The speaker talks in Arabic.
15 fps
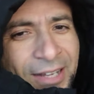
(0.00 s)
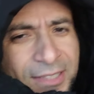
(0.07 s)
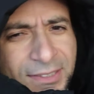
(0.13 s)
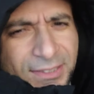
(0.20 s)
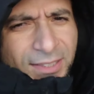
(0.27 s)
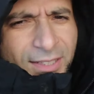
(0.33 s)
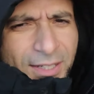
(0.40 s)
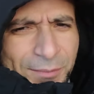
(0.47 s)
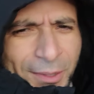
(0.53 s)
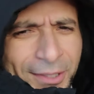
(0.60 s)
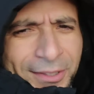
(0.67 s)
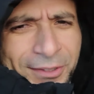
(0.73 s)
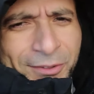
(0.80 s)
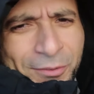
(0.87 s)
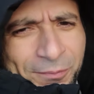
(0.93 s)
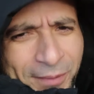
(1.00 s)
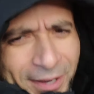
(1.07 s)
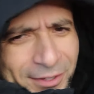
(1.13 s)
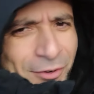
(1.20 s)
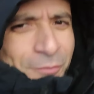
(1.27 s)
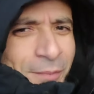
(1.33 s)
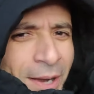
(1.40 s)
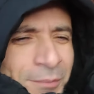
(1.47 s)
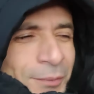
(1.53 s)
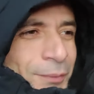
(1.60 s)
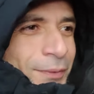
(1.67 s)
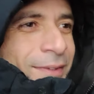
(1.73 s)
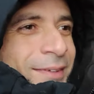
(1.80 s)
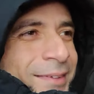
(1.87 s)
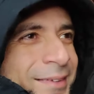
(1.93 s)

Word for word: السلام عليكم معكم محمود